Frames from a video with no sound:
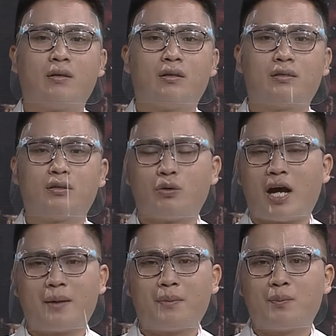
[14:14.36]

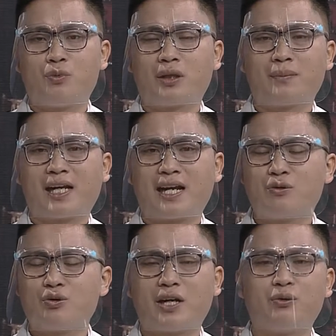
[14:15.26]
Tuhan membuat mereka
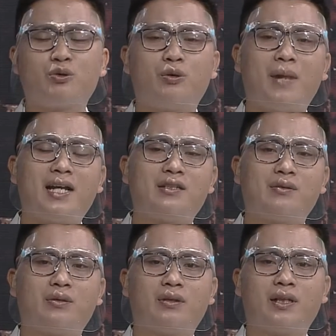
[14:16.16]
susah untuk maju.
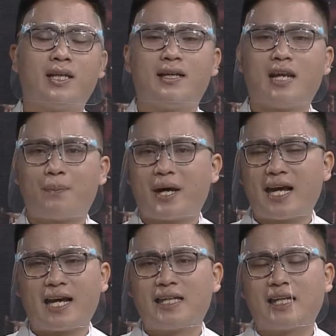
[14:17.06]
Dan pada
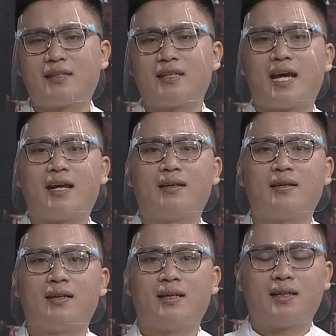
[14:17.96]
akhirnya
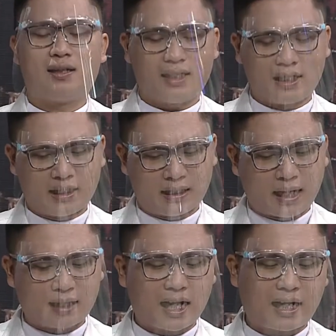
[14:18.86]

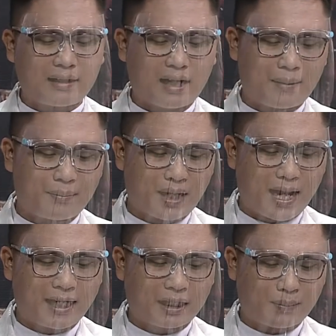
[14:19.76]
dikatakan dalam
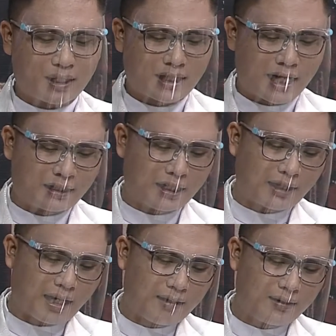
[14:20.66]
ayat bacaan
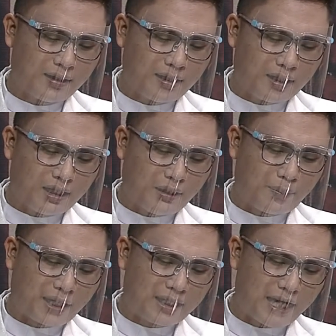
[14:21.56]
kita di
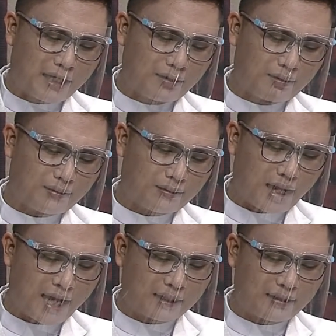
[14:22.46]
bagian
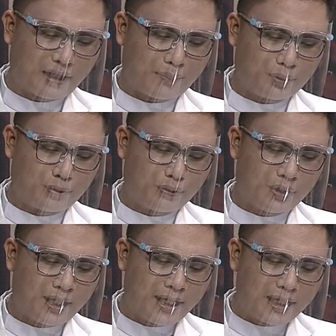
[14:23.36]
ayat
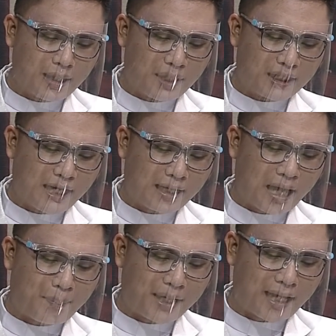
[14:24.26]
30. Demikianlah
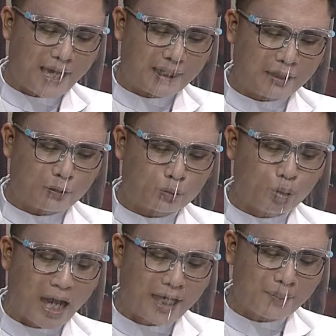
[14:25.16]
pada hari itu
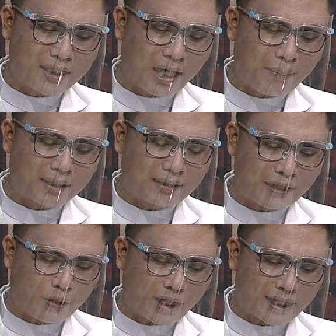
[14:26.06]
Tuhan menyelamatkan
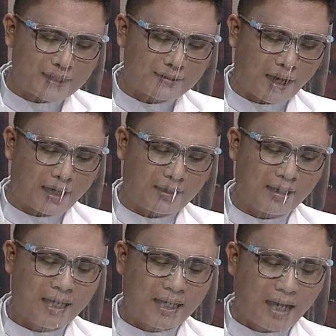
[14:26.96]
orang Israel
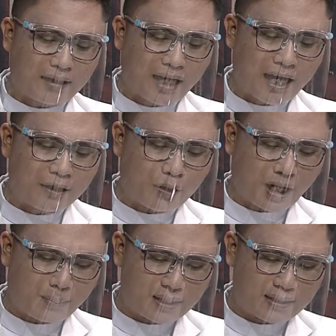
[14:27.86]
dari tangan orang
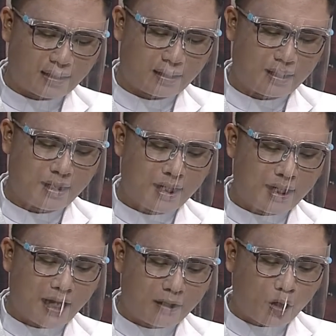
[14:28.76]
Mesir.
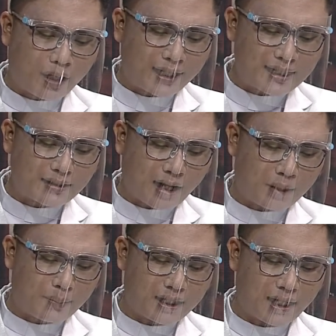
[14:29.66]
Dan orang Israel
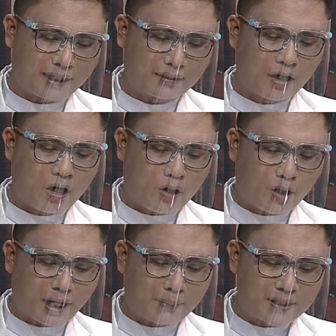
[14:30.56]
melihat
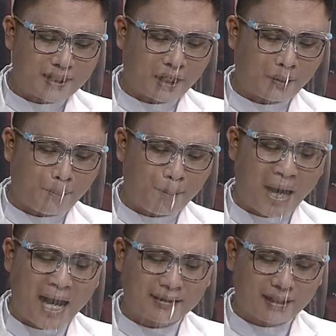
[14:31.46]
orang Mesir
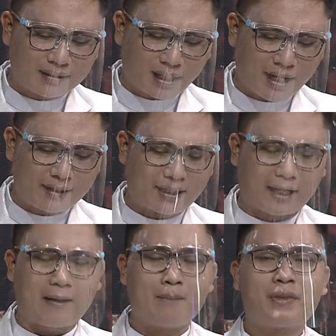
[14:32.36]
mati terhantar
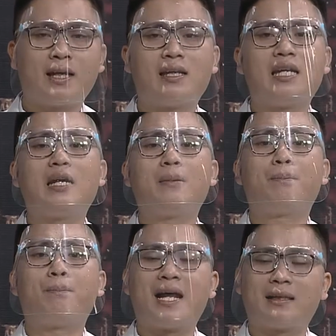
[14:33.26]
di
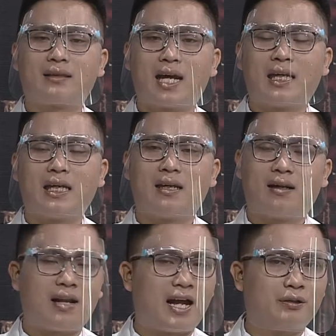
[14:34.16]
pantai
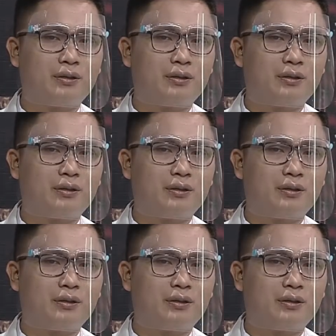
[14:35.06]
laut.